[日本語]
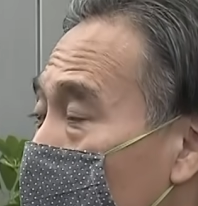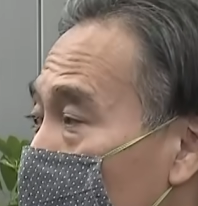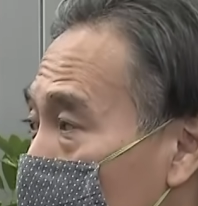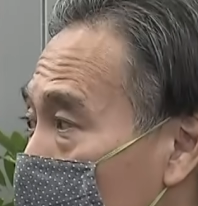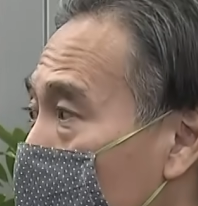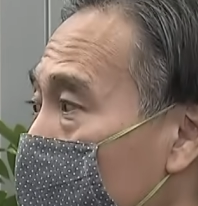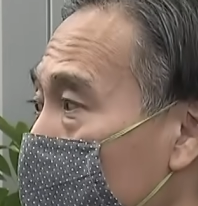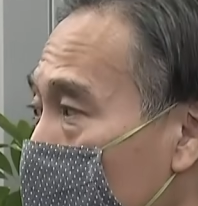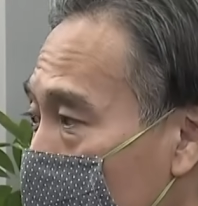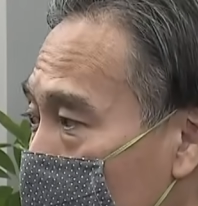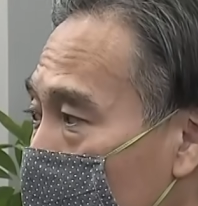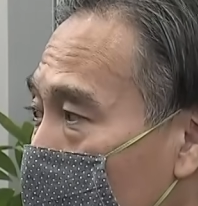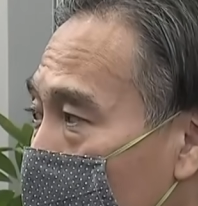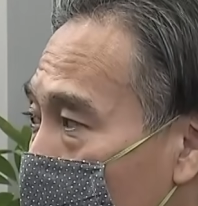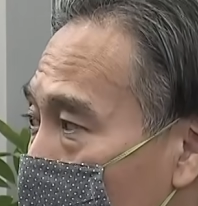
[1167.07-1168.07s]
般の4月造
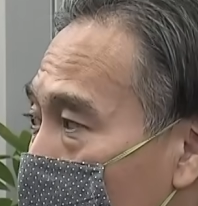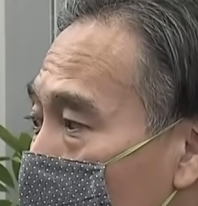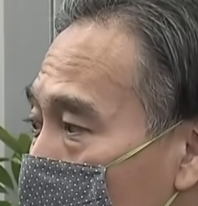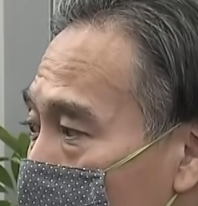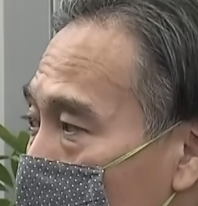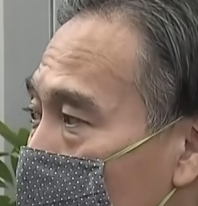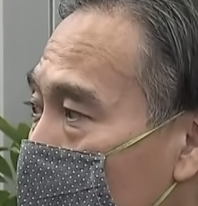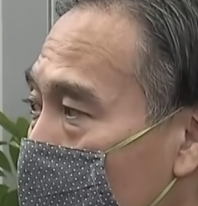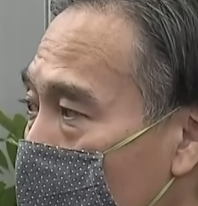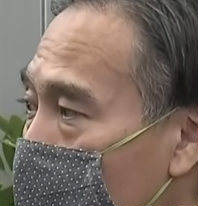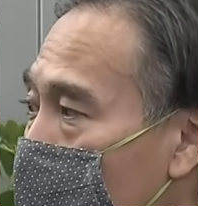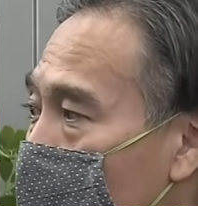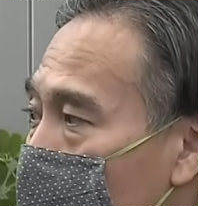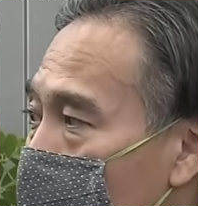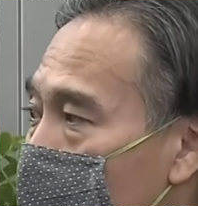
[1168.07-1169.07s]
成で計上させ
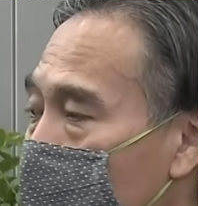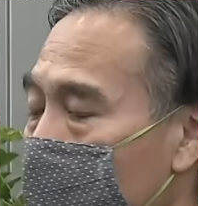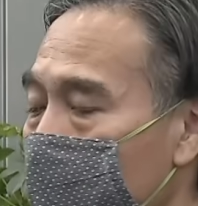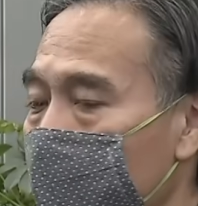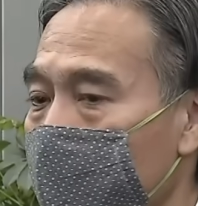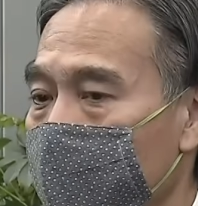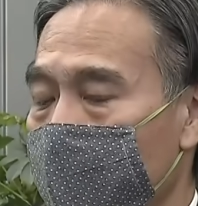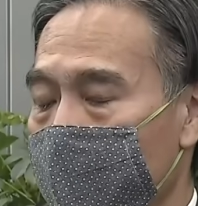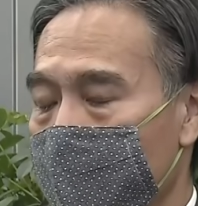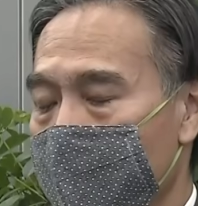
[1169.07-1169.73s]
ていただきましたけれども